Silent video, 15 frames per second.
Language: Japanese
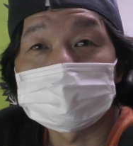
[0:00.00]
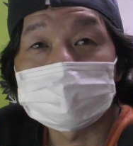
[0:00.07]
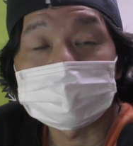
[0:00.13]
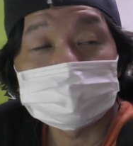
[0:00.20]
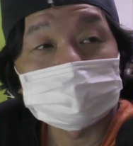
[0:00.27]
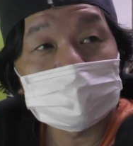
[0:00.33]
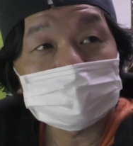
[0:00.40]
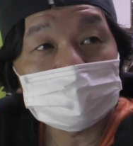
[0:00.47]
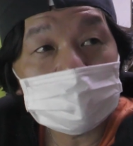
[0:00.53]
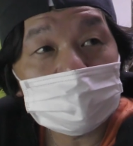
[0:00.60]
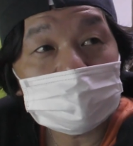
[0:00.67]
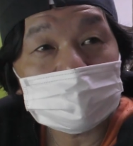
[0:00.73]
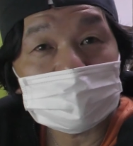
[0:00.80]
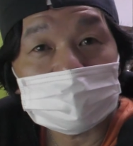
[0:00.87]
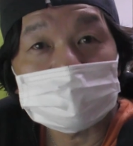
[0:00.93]
絶対に
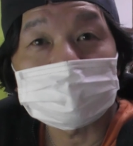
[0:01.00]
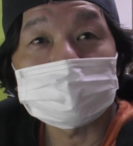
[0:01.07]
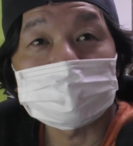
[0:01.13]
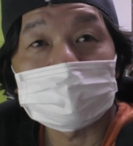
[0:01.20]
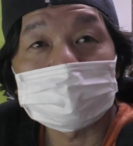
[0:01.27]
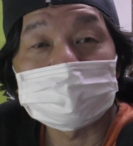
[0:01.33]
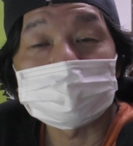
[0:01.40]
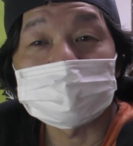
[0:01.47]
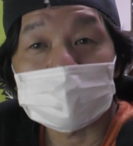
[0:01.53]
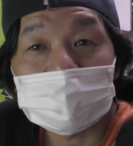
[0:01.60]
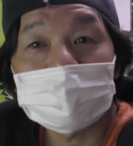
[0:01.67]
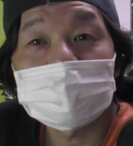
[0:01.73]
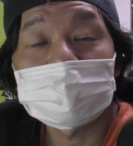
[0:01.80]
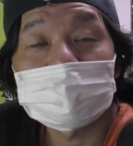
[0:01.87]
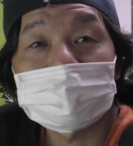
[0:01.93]
壊れないっていうのを
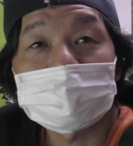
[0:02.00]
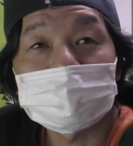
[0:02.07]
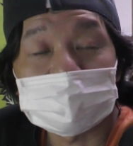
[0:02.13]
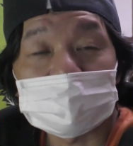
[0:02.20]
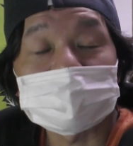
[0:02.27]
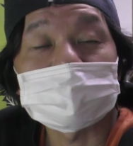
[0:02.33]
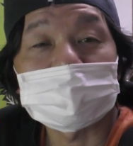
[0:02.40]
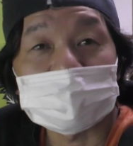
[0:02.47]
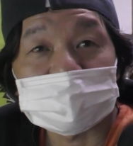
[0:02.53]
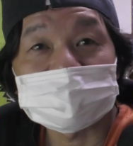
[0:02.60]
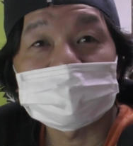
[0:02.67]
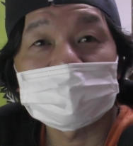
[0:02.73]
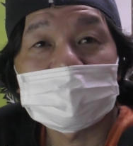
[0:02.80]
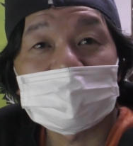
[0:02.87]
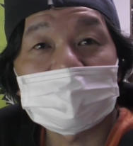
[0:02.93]
ね目指してま
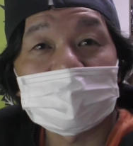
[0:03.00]
す